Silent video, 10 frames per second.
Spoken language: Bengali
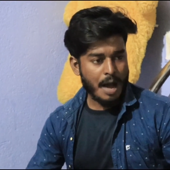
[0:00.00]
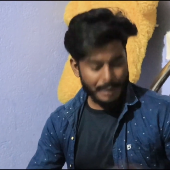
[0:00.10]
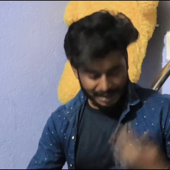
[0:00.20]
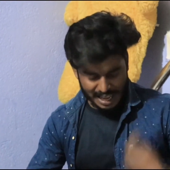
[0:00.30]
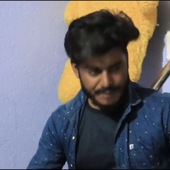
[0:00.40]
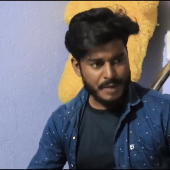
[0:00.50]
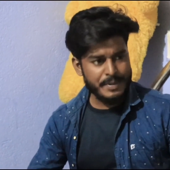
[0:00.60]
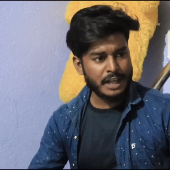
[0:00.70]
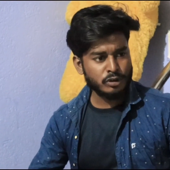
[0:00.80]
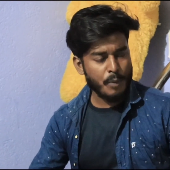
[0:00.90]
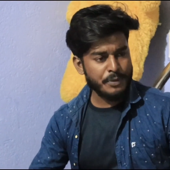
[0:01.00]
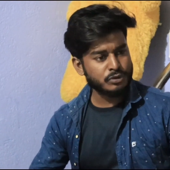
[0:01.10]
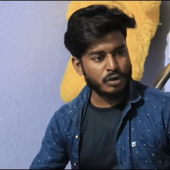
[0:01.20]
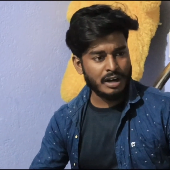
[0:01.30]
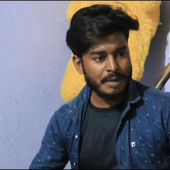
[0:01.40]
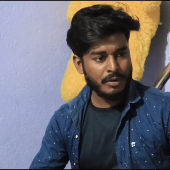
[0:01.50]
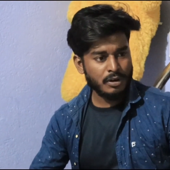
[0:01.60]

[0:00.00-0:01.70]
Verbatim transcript: আমার লাইফে আমি এত অফিস করলাম